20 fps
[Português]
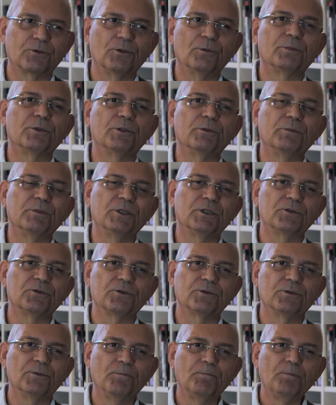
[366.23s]

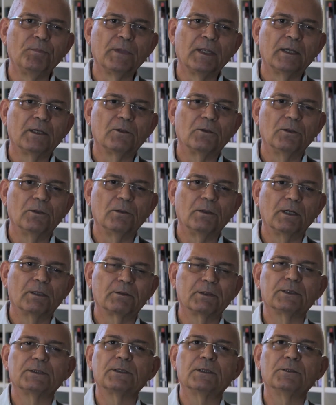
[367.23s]
compromisso com a
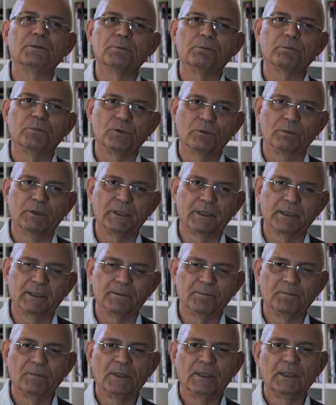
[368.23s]
questão pública,
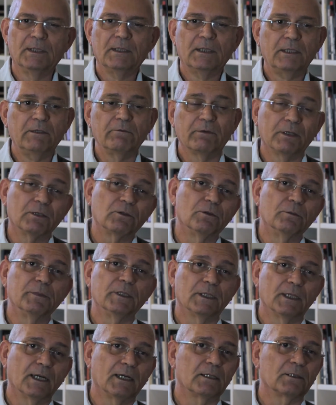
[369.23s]
que vem
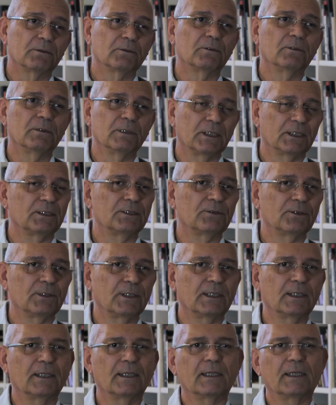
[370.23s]
culminar com
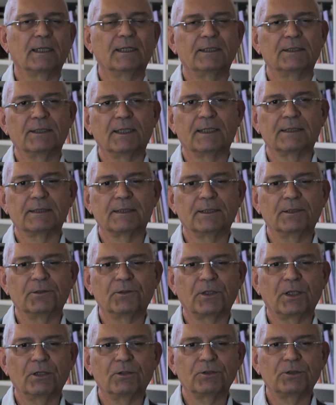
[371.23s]
essa realização
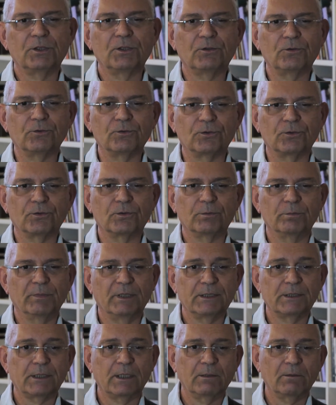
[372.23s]
que é o Instituto,
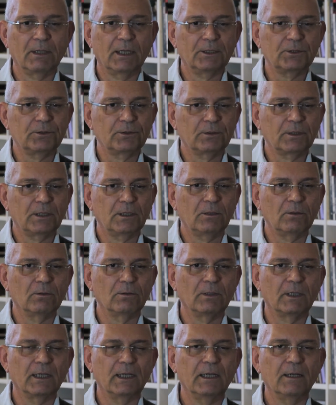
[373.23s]
mas que eu acho que
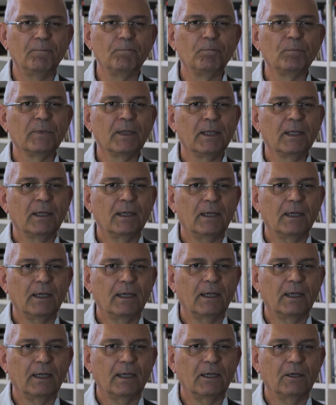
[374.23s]
não é
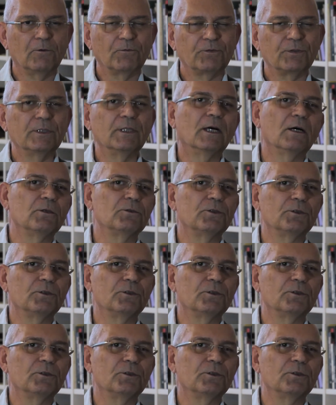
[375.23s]
é, é, o final